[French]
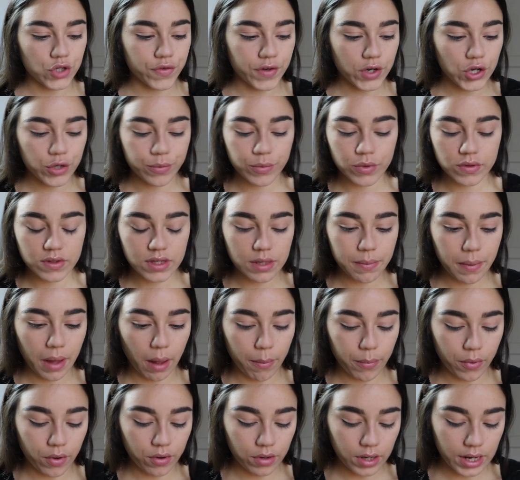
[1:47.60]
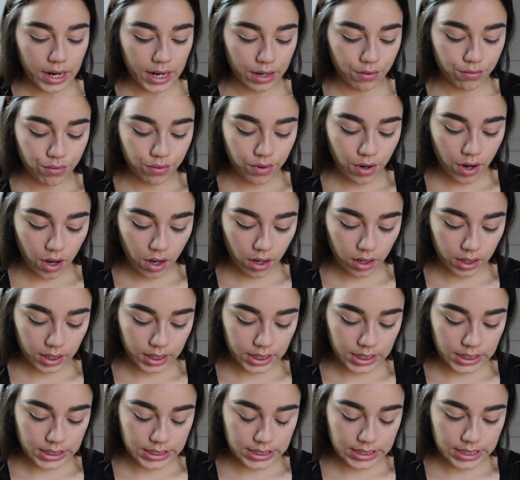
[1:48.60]
je vais commencer par prendre la couleur
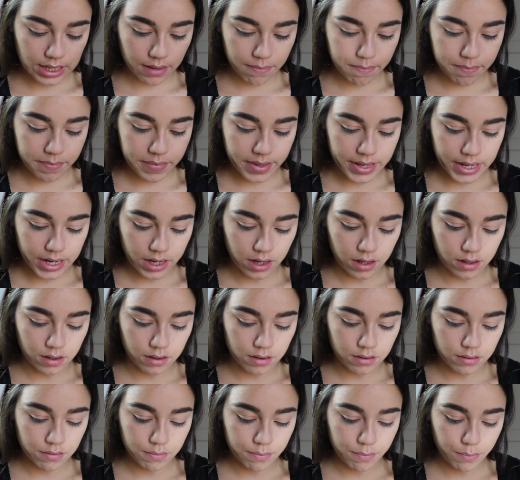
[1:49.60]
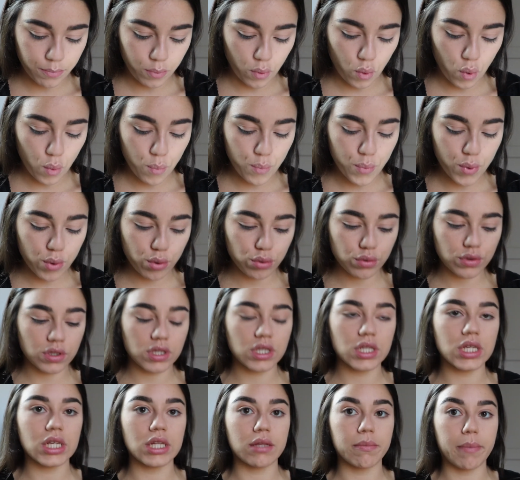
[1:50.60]
qui s'appelle
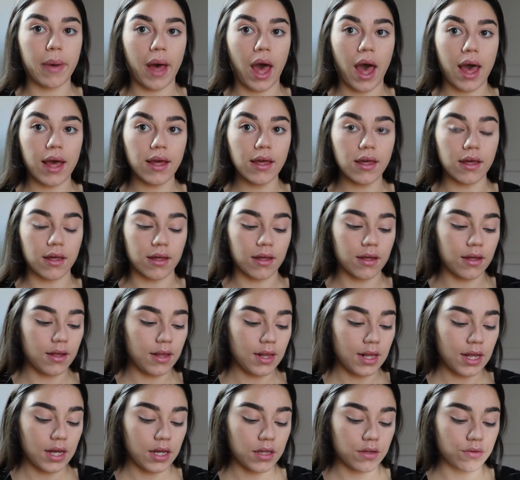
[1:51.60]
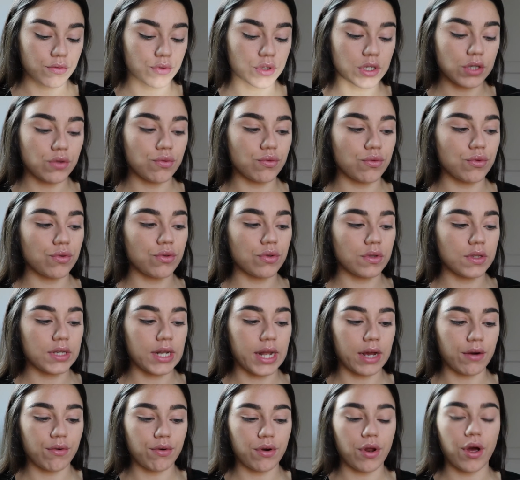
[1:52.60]
Propose in Prague. Donc c'est
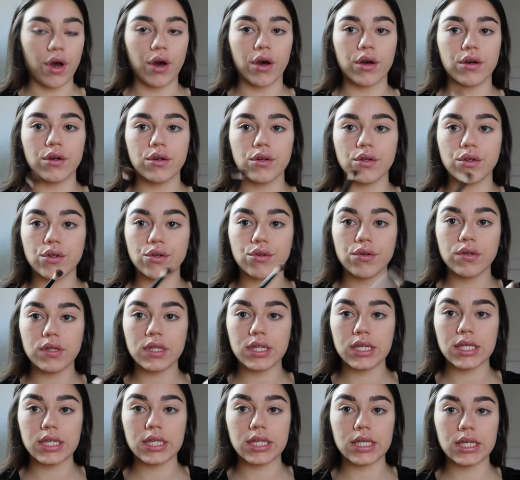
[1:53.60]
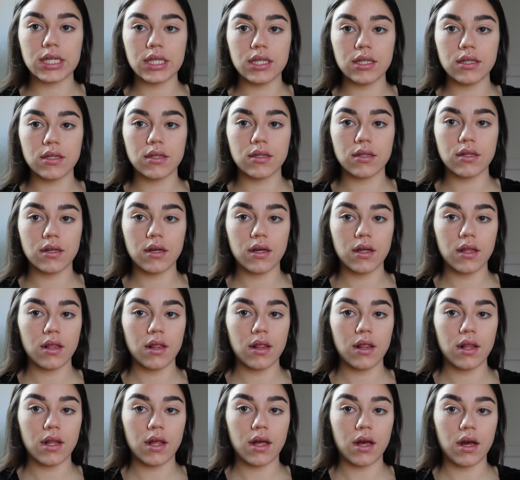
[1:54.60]
la couleur juste ici.
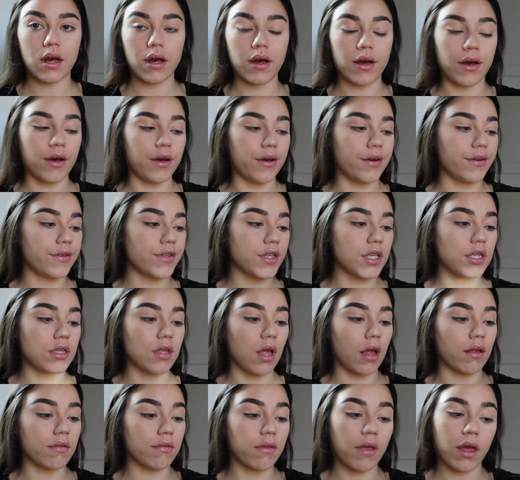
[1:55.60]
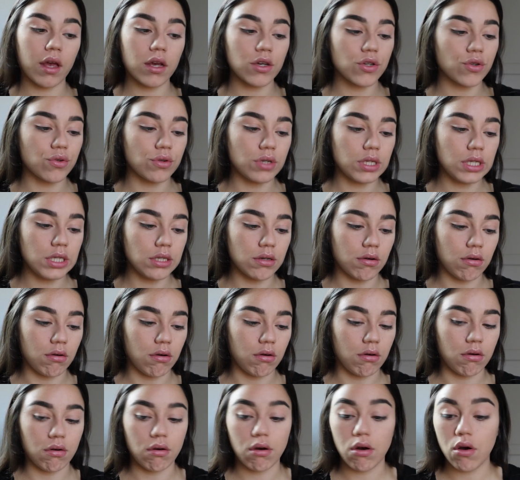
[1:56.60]
Euh, c'est un très joli
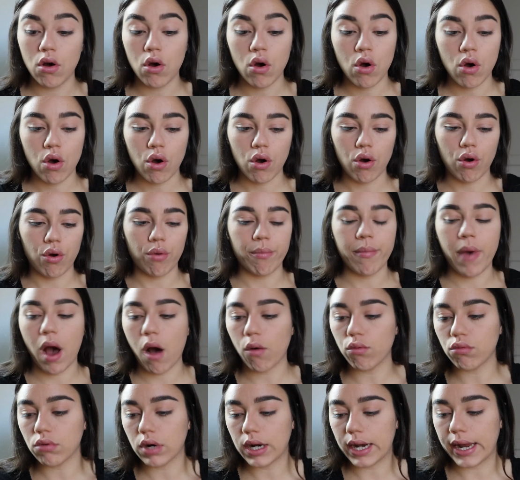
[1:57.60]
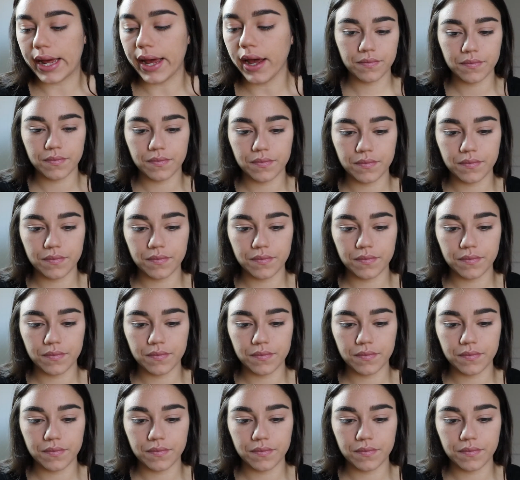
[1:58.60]
marron clair.